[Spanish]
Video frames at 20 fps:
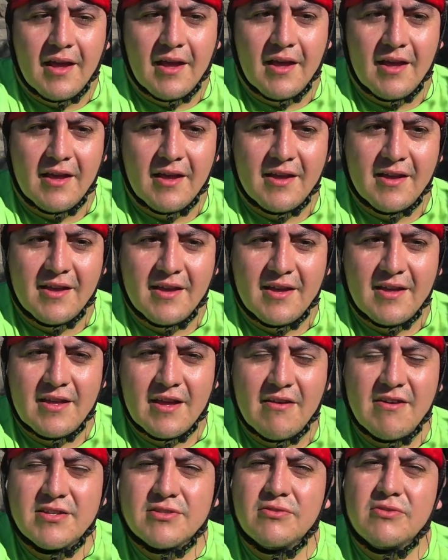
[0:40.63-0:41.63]
Eh, y
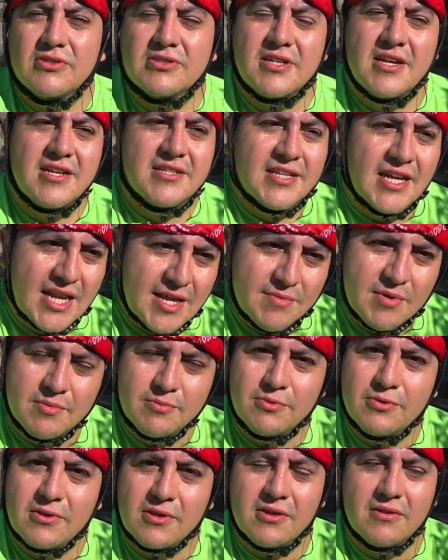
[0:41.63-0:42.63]
a veces uno se desanima
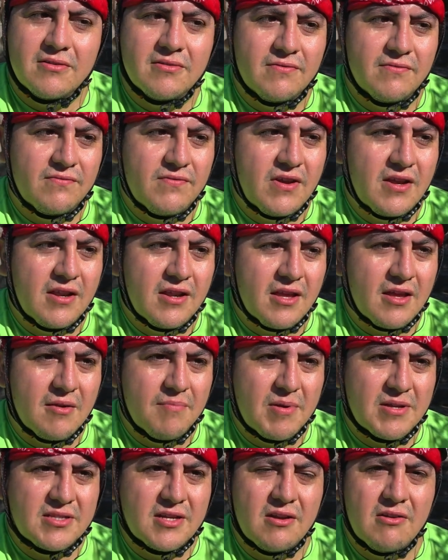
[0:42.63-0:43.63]
mucho ver que
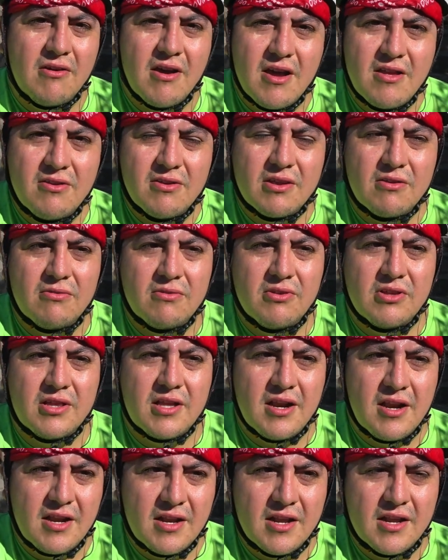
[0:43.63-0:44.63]
pasan los años, que uno
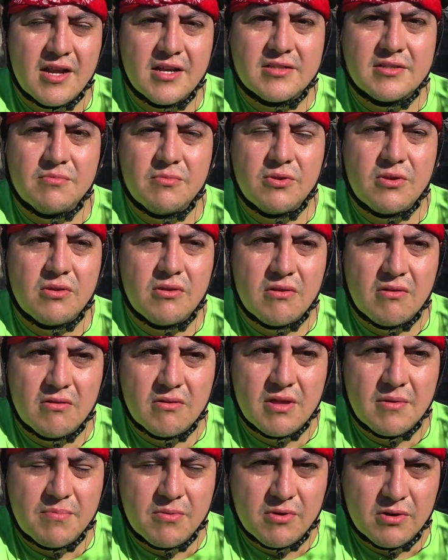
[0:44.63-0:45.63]
entrena, que hace muchos
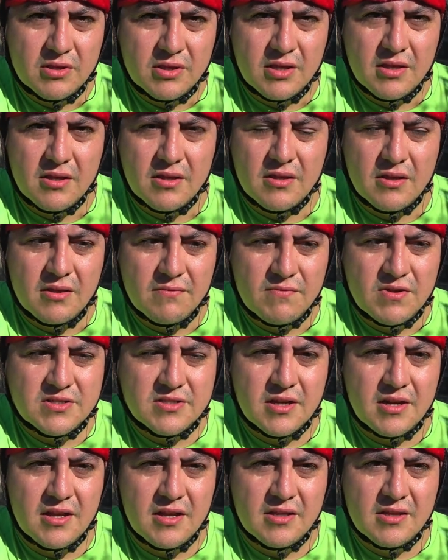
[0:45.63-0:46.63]
deportes,
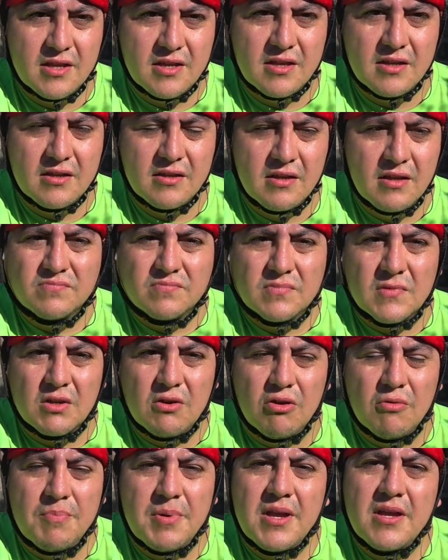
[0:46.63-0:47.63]
bicicleta
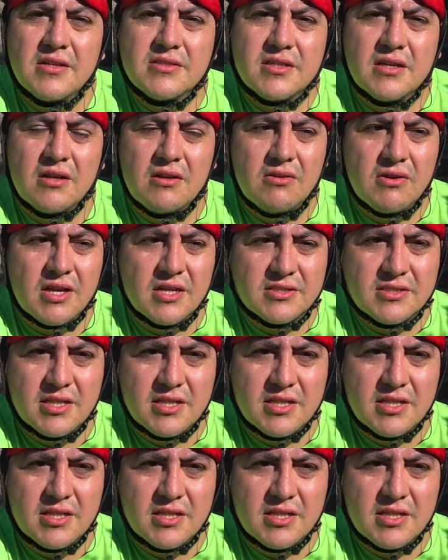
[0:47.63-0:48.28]
o pesas, lo que